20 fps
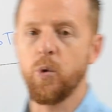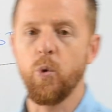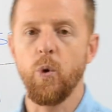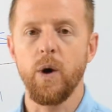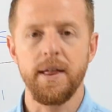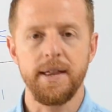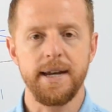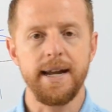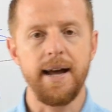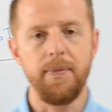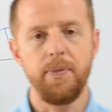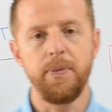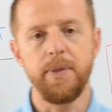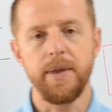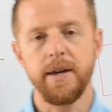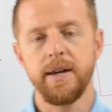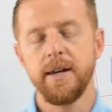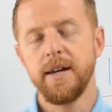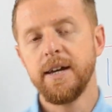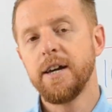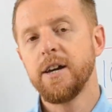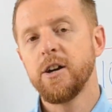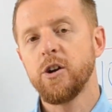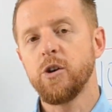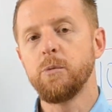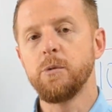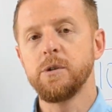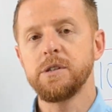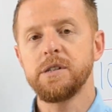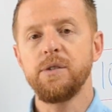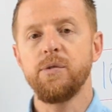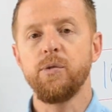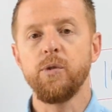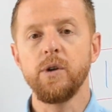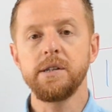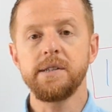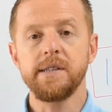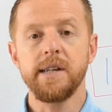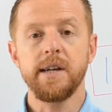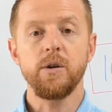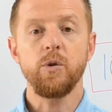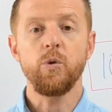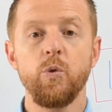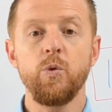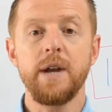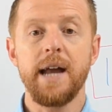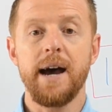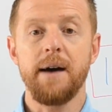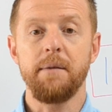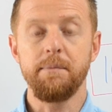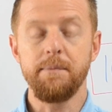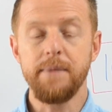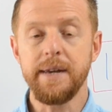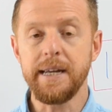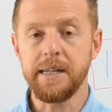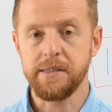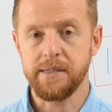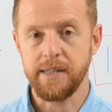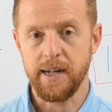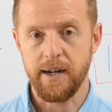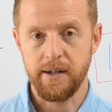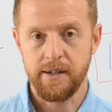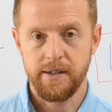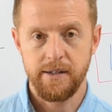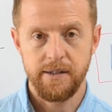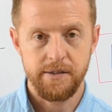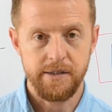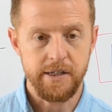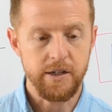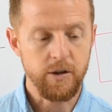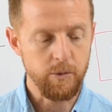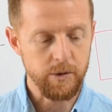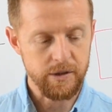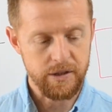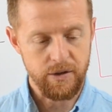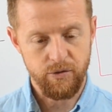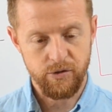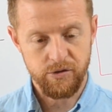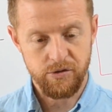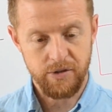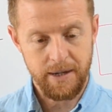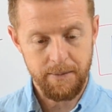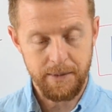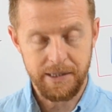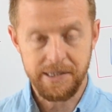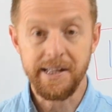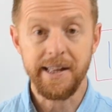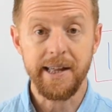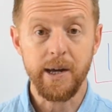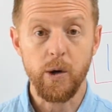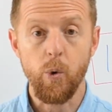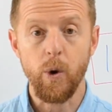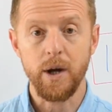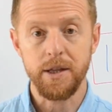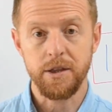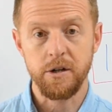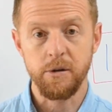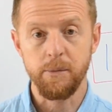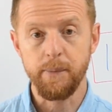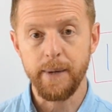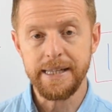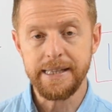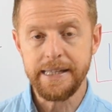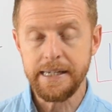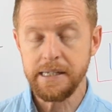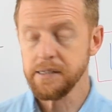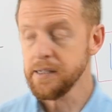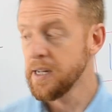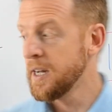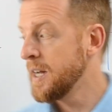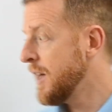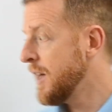cuadrante como si fuese una mesa, ¿sí? Como si fuese una mesa de cuatro patas,